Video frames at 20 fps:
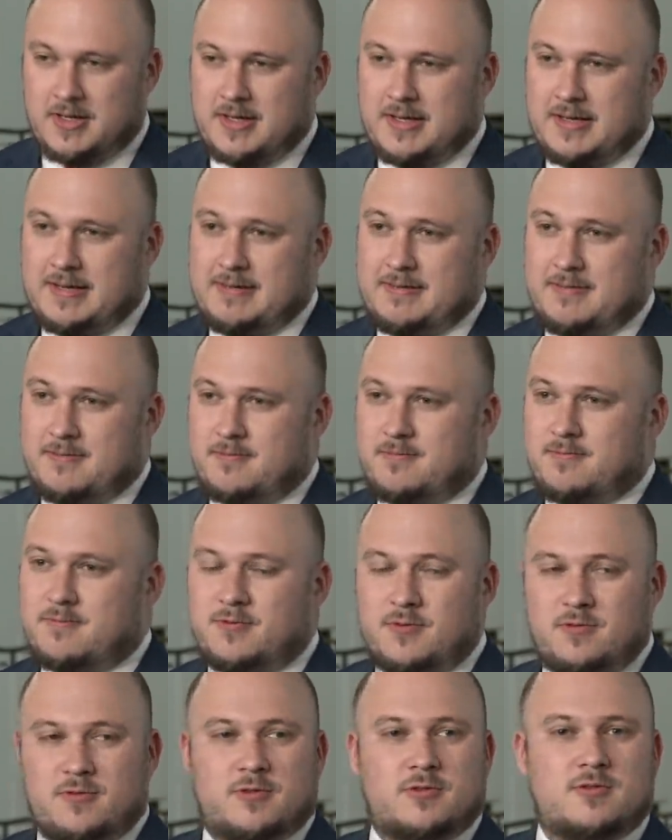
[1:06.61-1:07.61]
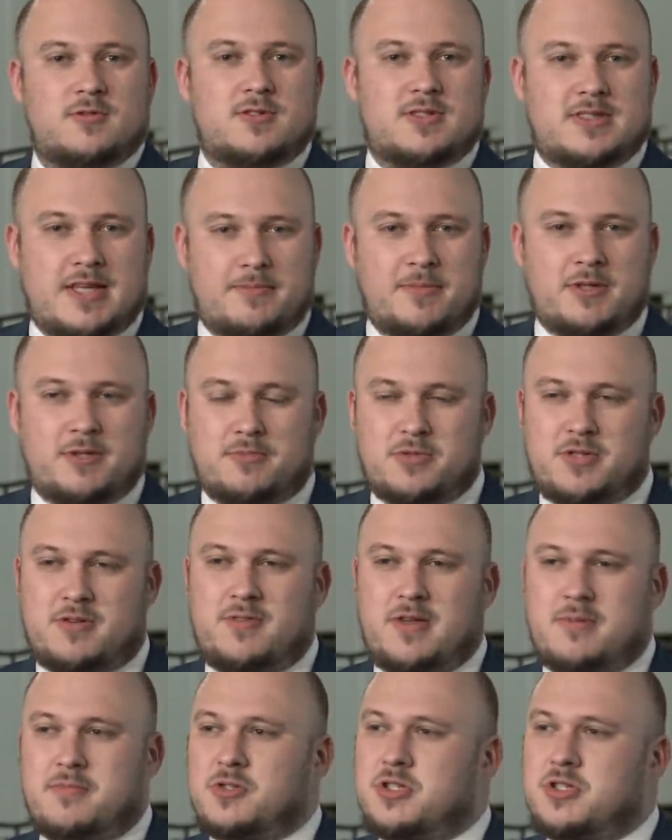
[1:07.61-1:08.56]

E, sami dobrze wiemy,